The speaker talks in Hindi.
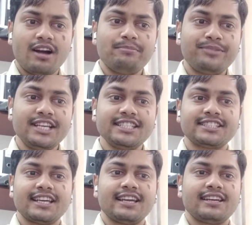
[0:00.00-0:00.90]

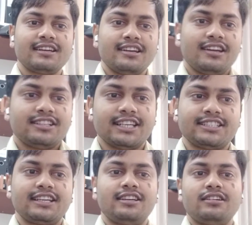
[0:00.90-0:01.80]
कंपनीज है
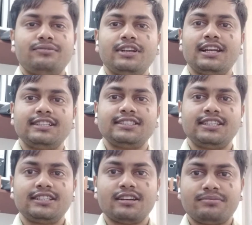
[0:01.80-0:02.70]
जैसे कि
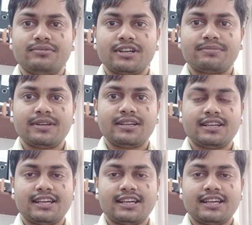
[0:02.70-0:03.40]
फ्रीलांसिंग अपवर्क पे